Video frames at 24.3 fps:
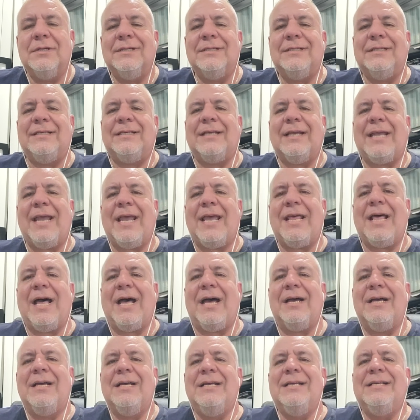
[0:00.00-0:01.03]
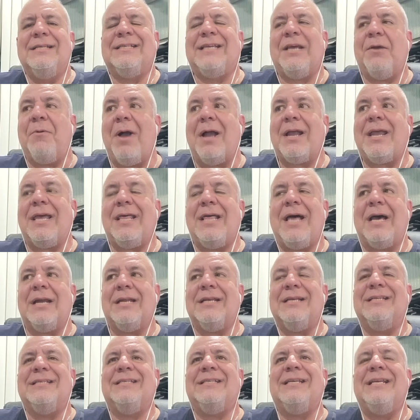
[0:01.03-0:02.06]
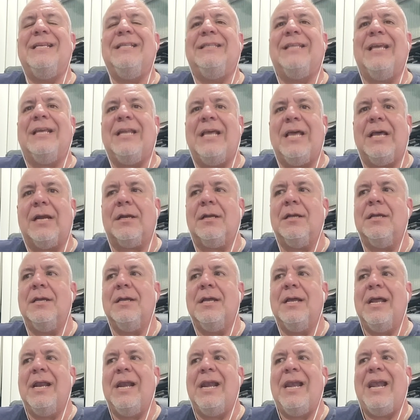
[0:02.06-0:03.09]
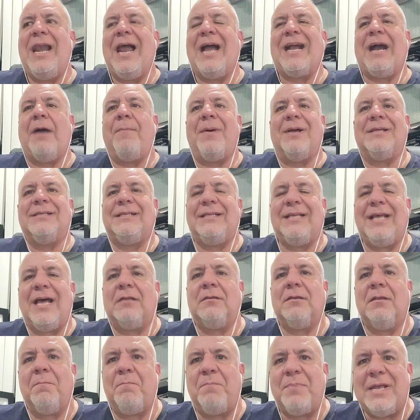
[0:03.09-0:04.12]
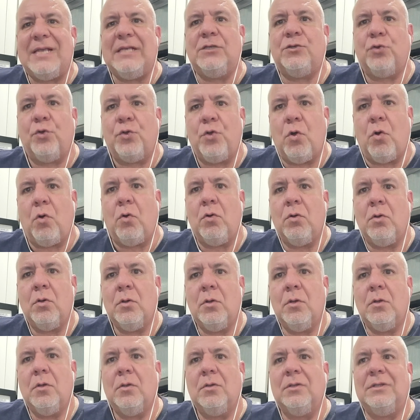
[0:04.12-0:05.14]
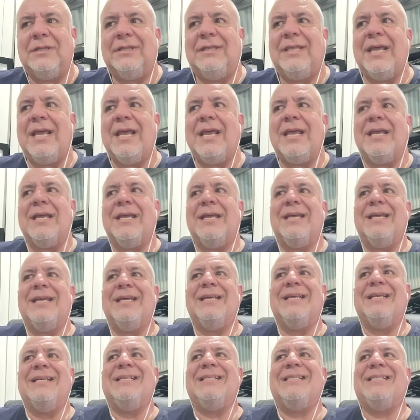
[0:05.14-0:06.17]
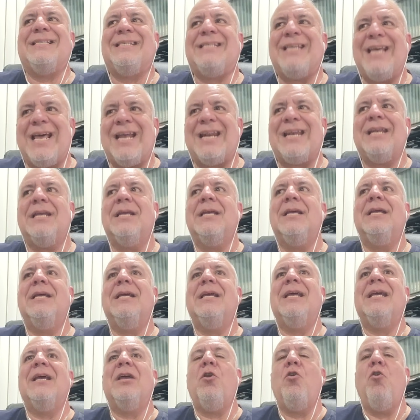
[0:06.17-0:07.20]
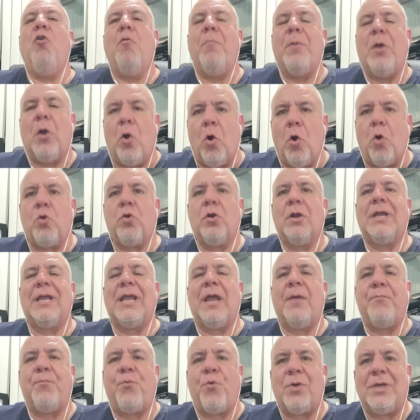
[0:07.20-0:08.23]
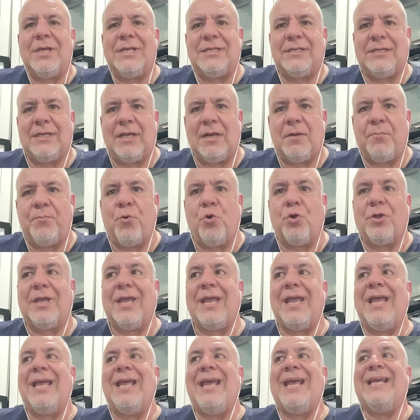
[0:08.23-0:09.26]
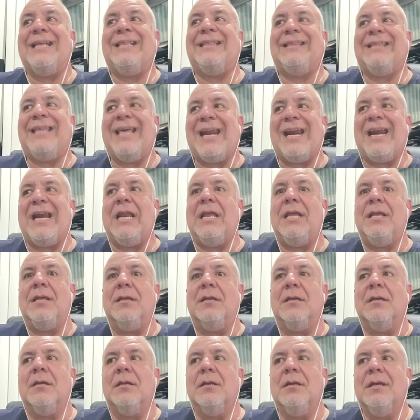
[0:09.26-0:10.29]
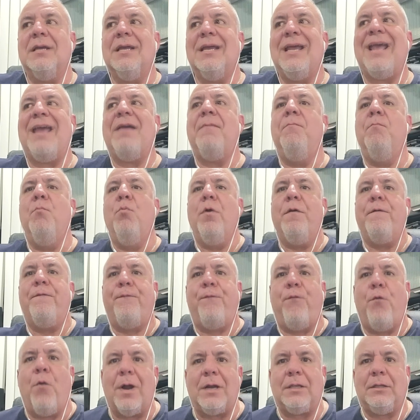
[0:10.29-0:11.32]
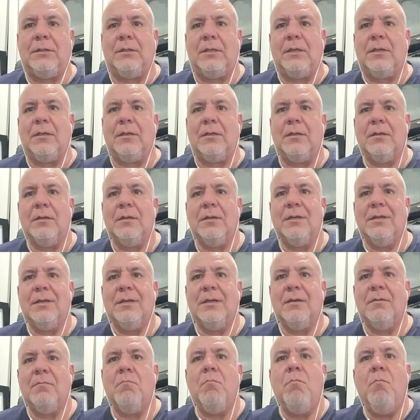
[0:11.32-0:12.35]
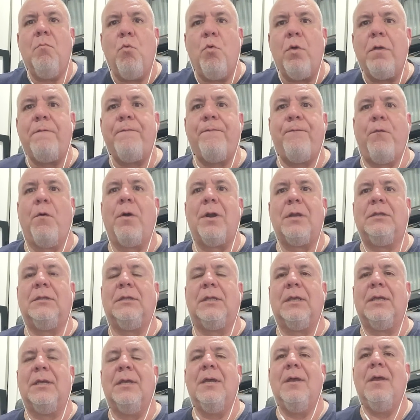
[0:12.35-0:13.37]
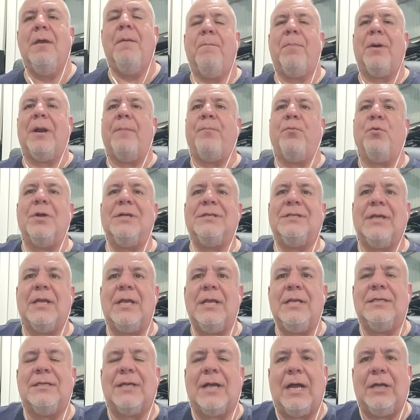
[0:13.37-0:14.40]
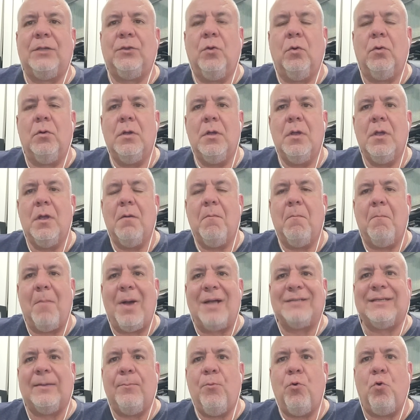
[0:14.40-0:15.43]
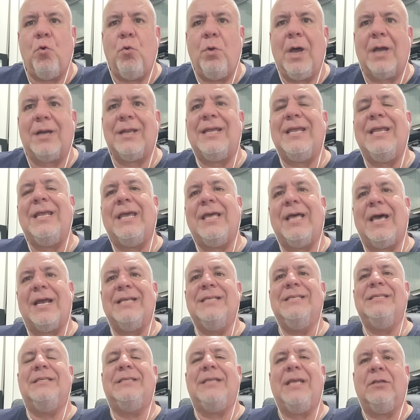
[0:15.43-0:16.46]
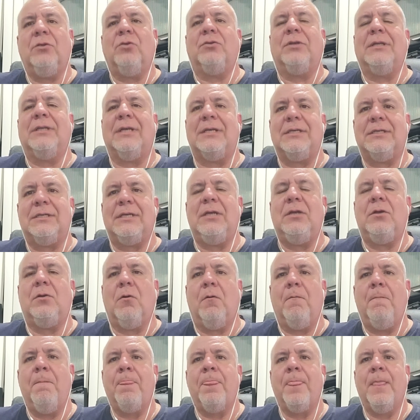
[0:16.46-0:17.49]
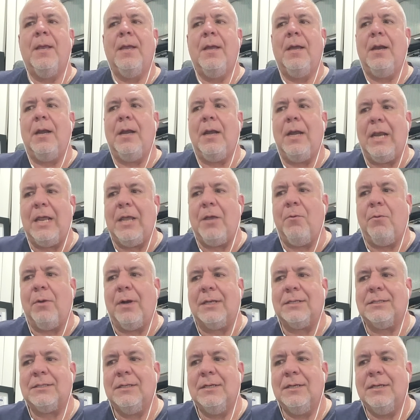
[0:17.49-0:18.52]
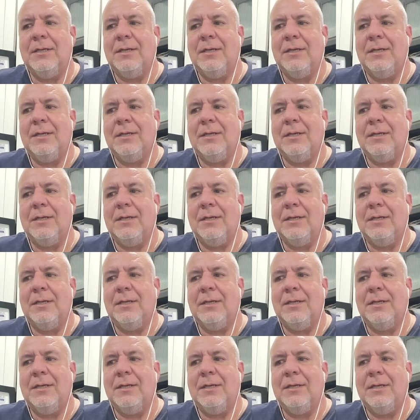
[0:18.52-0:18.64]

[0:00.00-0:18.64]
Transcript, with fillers: Si se queda, se va a quedar sin tener la capacidad, pienso yo, de ser lo mejor que puede ser. Porque Sterling es muy fuerte, muy fuerte para poder seguir sacando masa muscular y quedar en 135 libras.